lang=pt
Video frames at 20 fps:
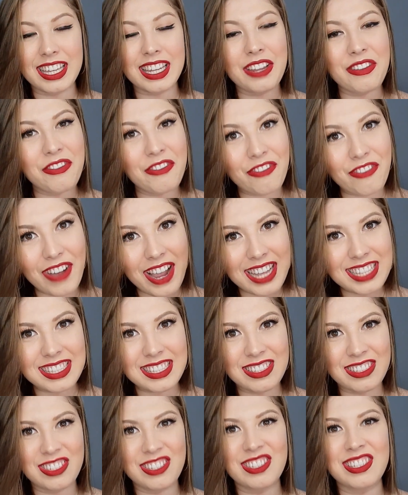ela faz
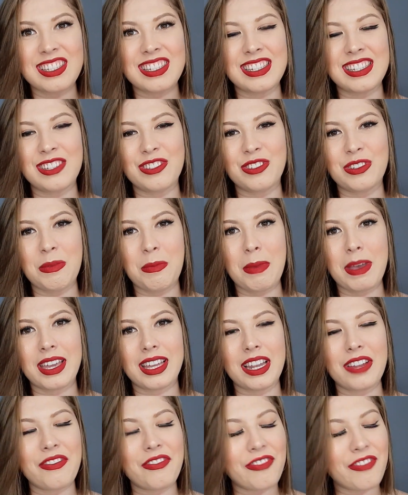a gente se sentir bem,
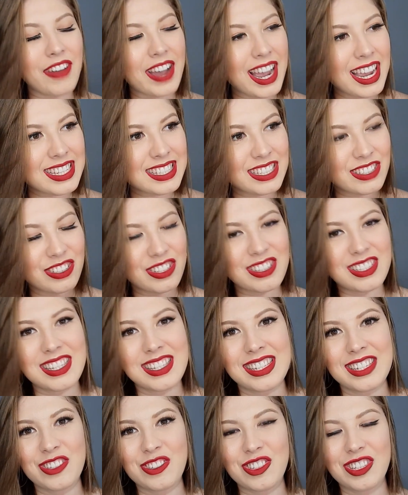ela faz a gente se
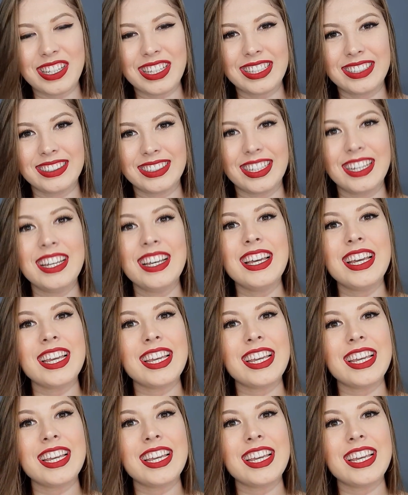sentir linda.